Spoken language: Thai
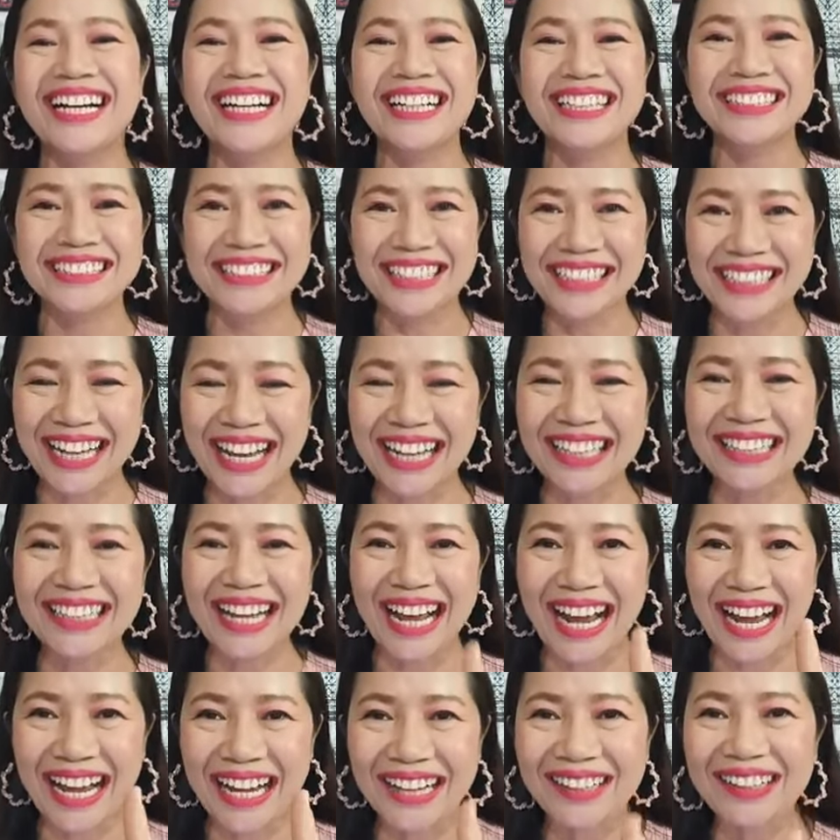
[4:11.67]
ฉะนั้น
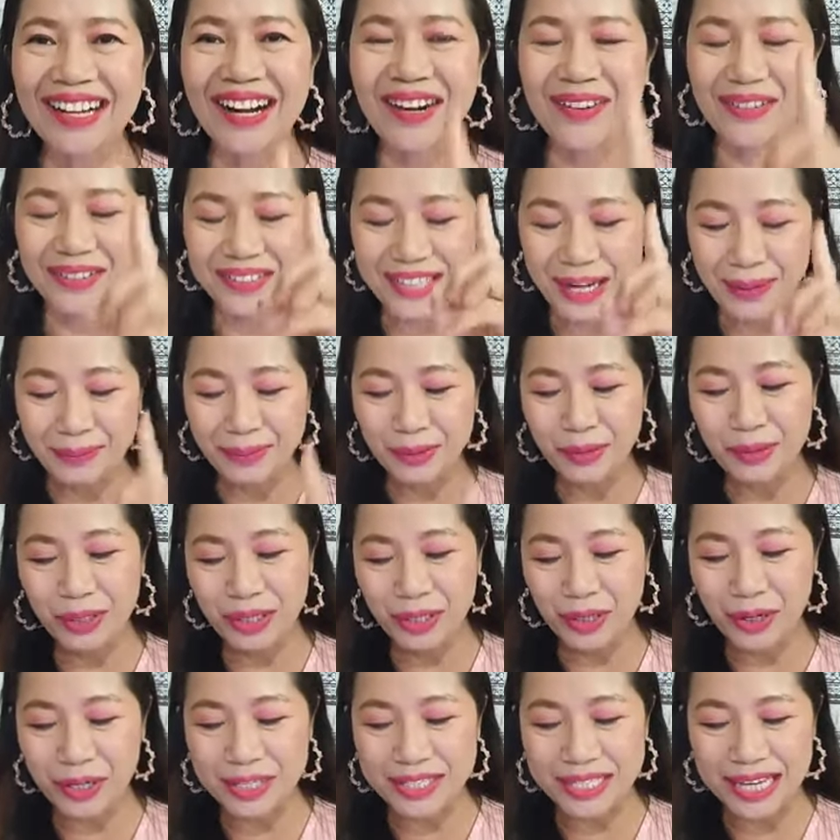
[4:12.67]
เอาเข้าเรือไปด้วย แล้
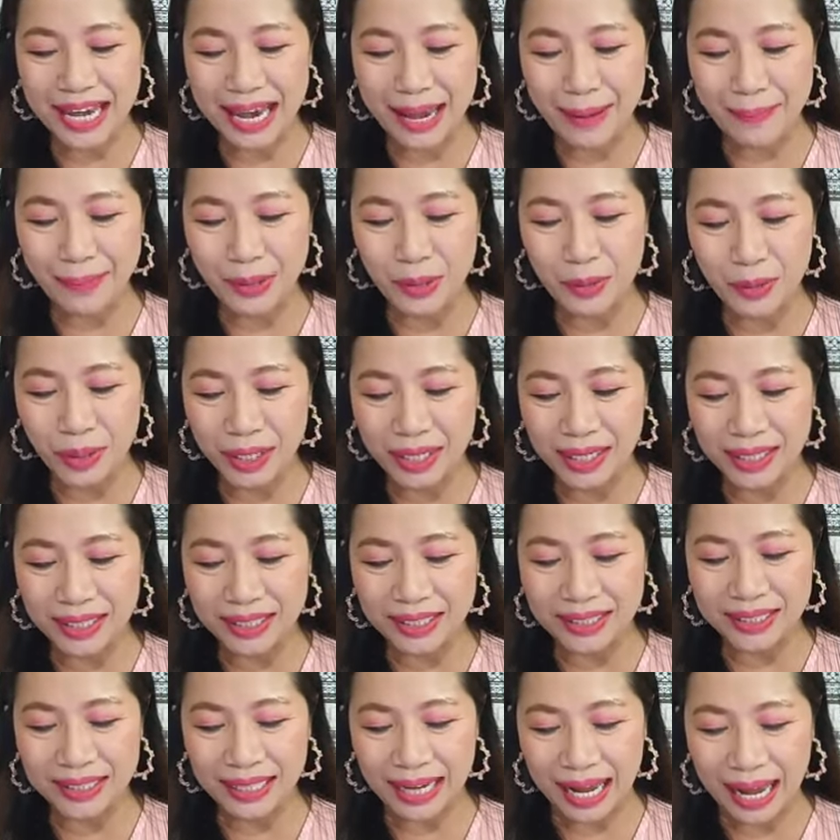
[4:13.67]
วก็แชร์ไปด้วยเลย
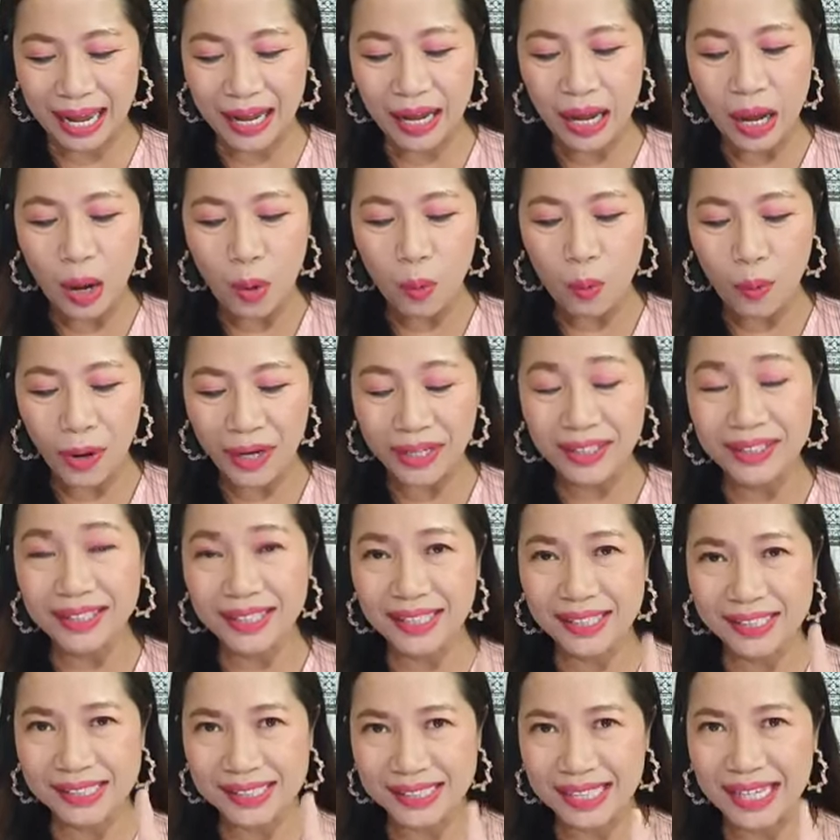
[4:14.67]
นะคะ วันนี้
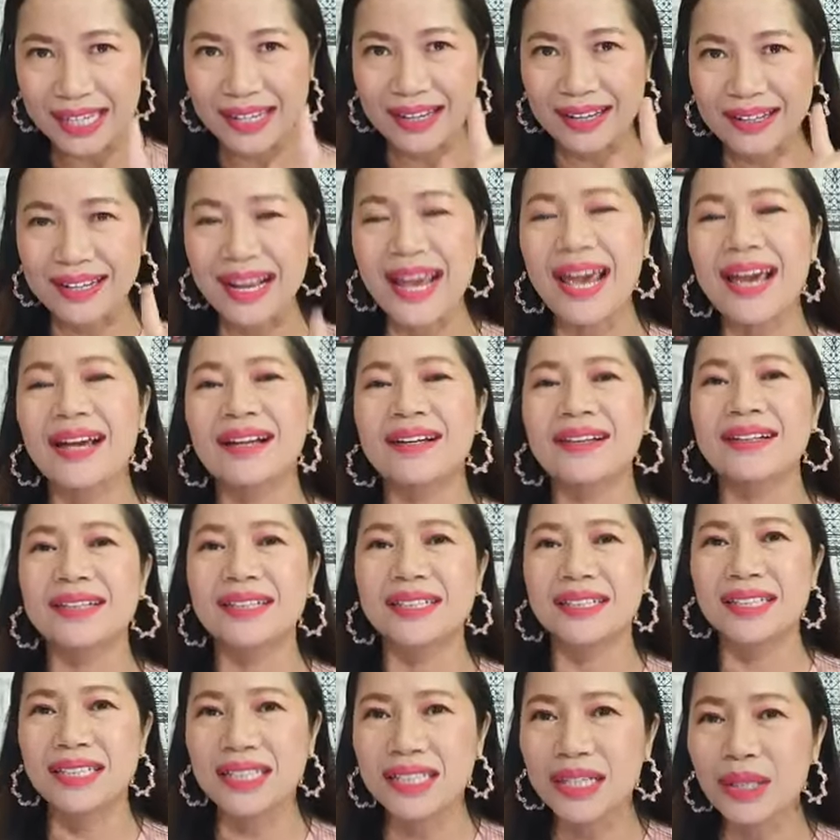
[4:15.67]
สิ่งแรกเลย
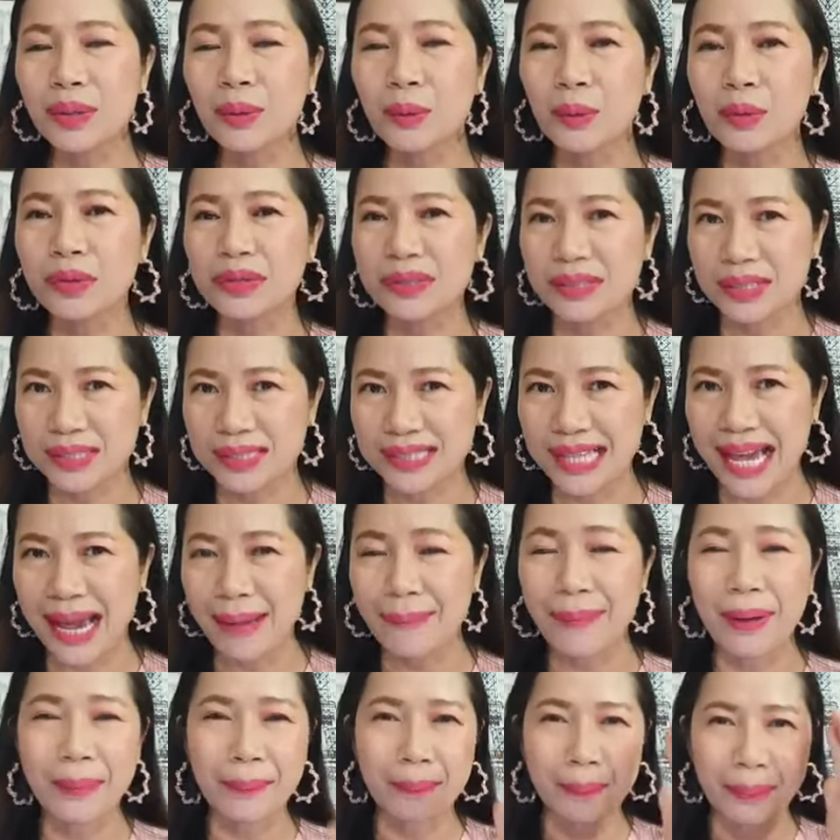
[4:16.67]
ที่คุณจะสา
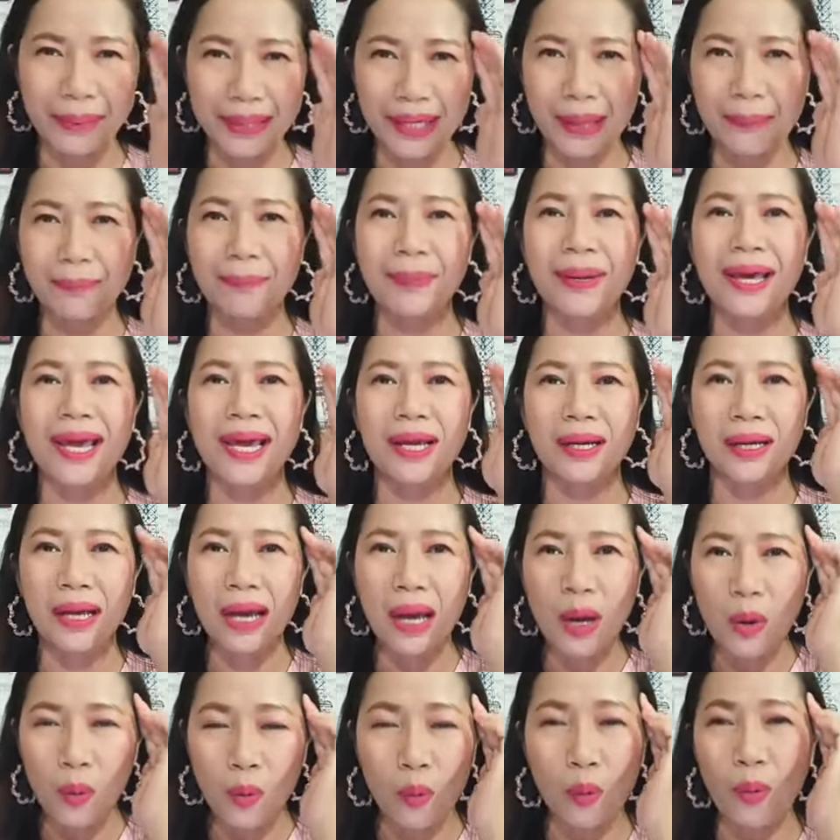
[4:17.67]
มารถเปลี่ยนแปลง
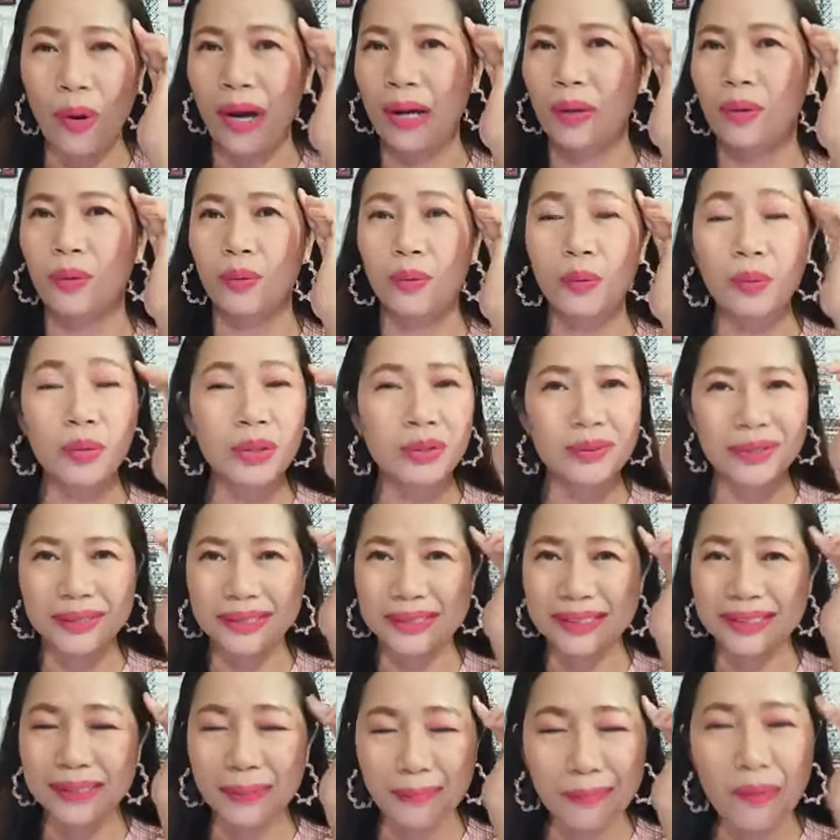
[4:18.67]
หัวของคุณหรือว่า
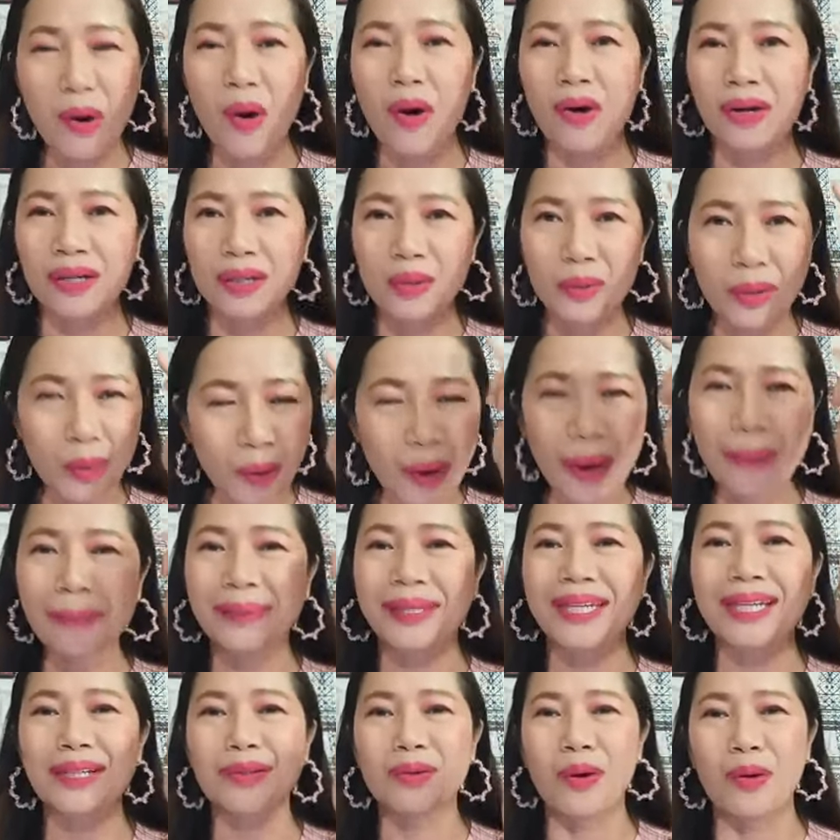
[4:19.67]
สมองหรือความ
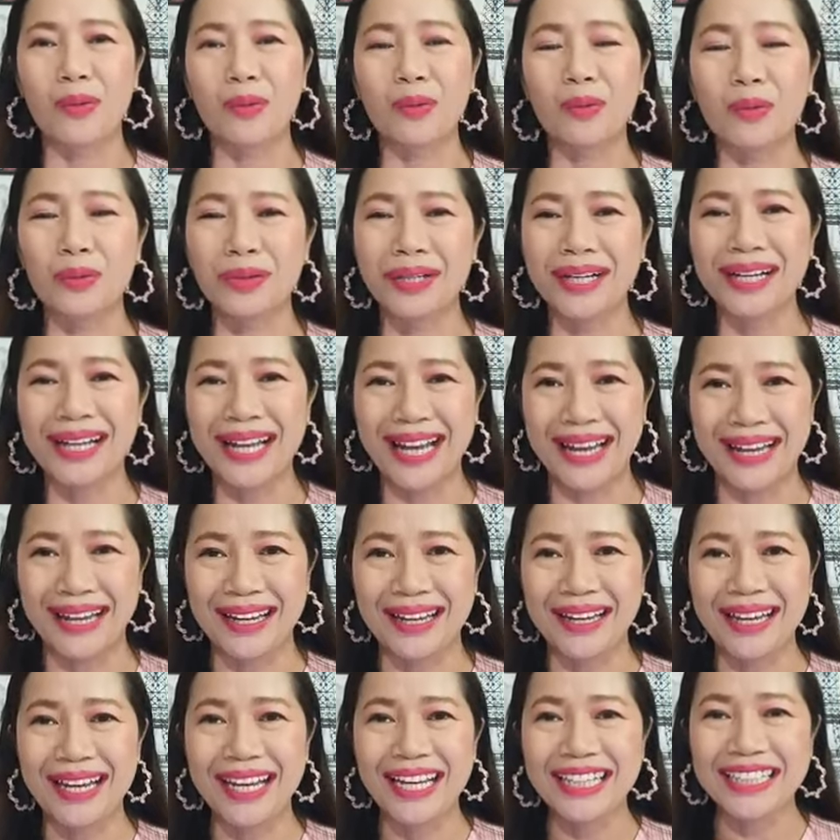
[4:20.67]
คิดของคุณนั่นแหละ
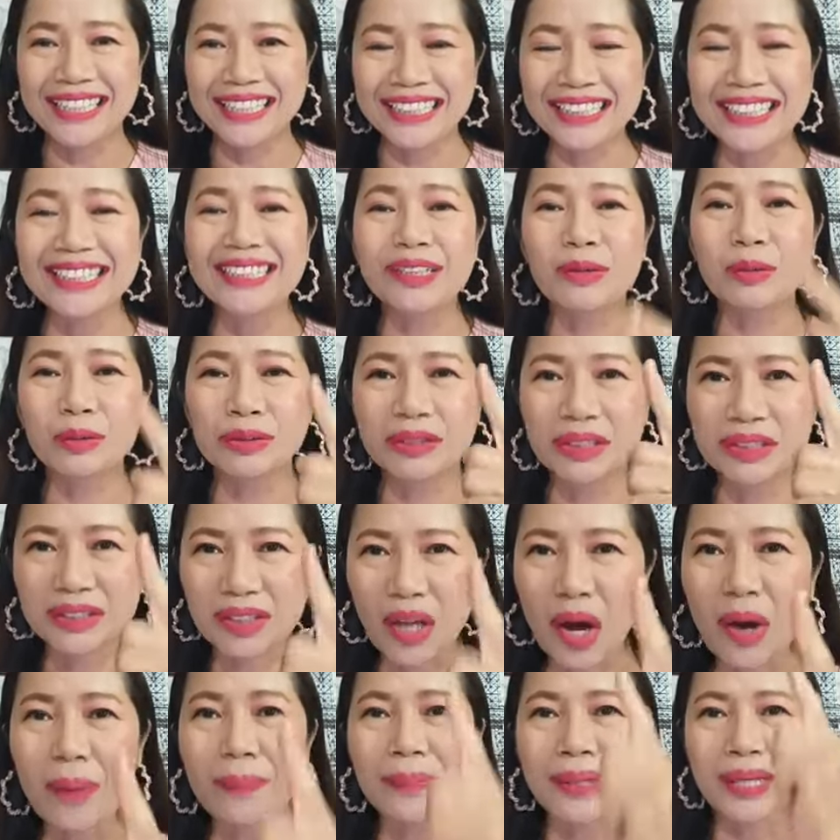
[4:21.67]
คือคุณจะต้
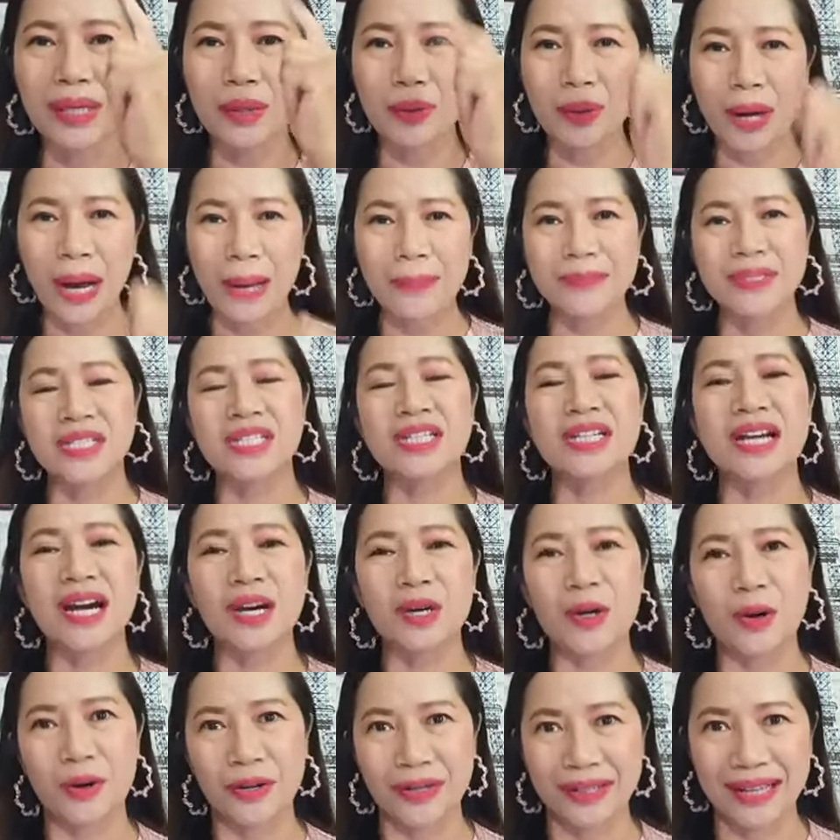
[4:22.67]
องมีความเชื่อ
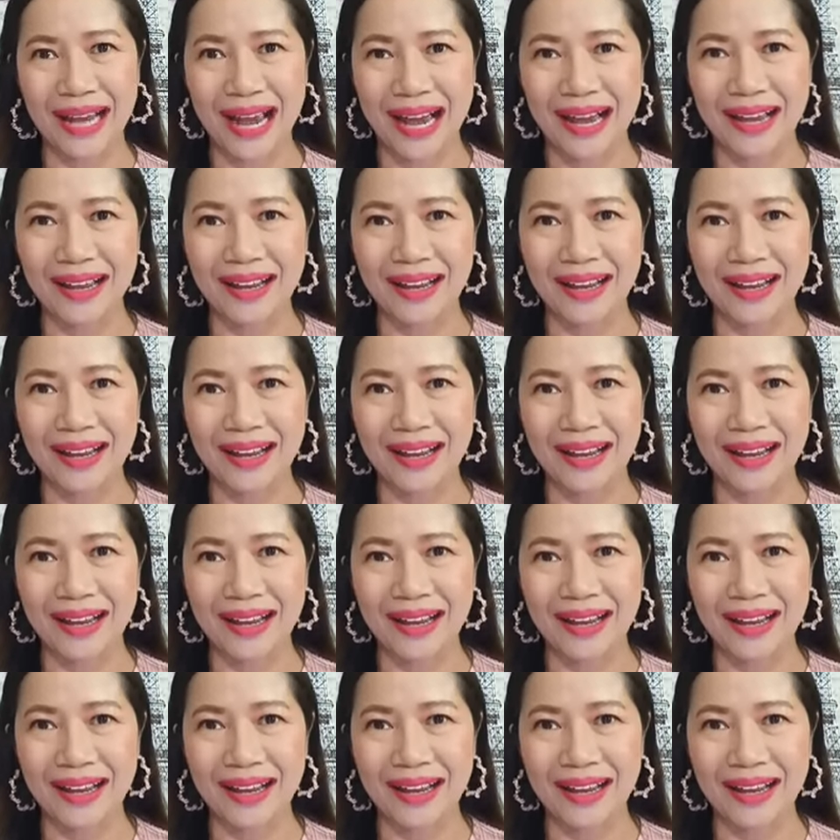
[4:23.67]
ก่อนค่ะ